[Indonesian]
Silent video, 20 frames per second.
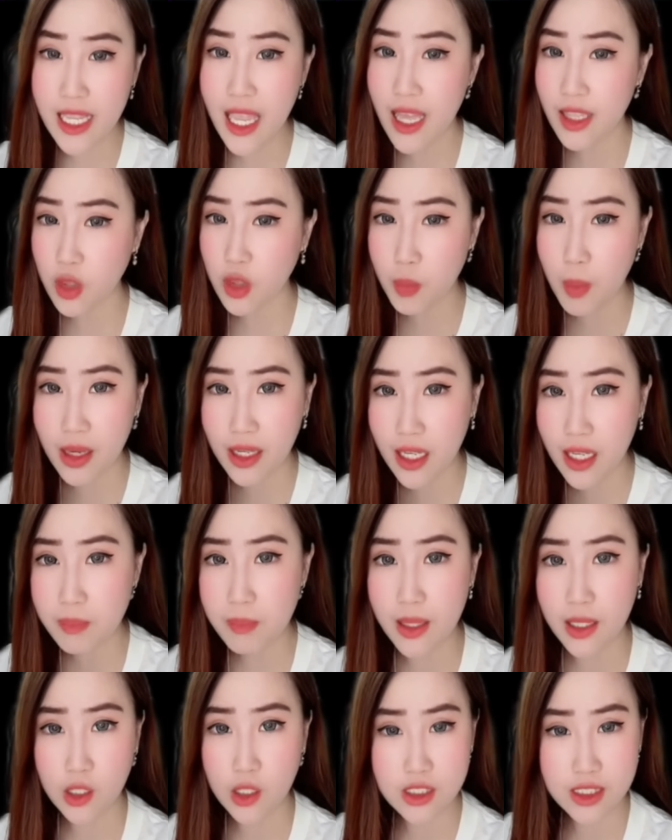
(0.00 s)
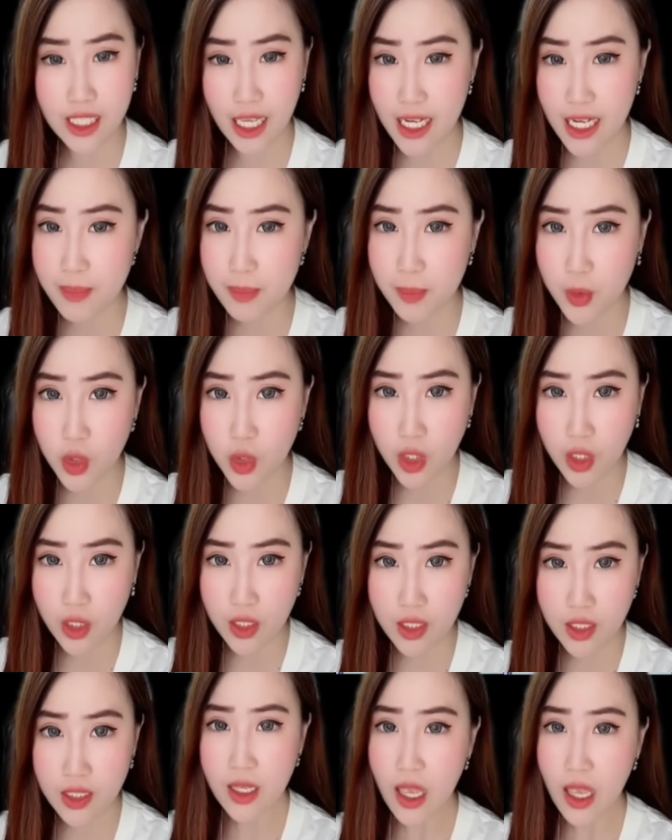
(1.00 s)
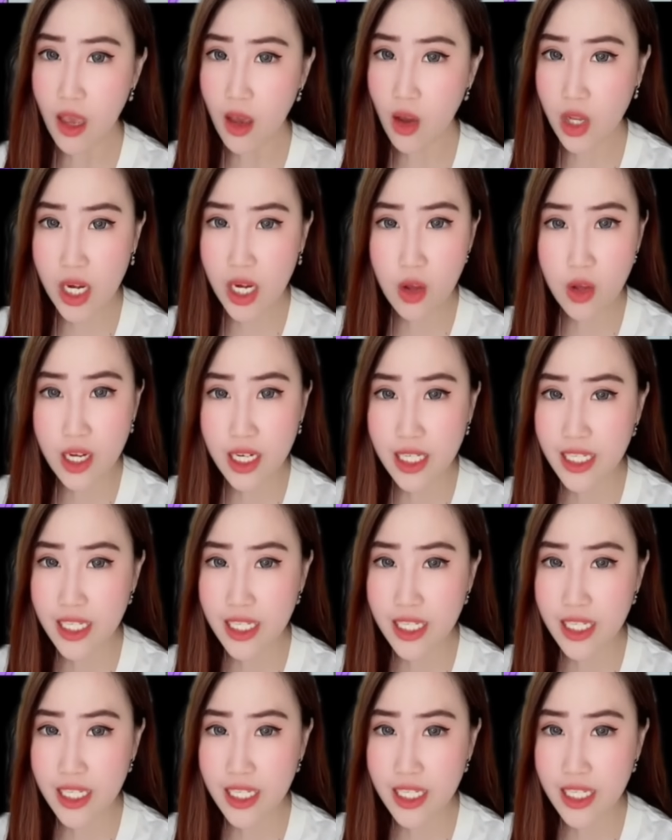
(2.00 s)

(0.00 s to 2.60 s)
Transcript: atau bahkan pilot sekalipun. Orang-orang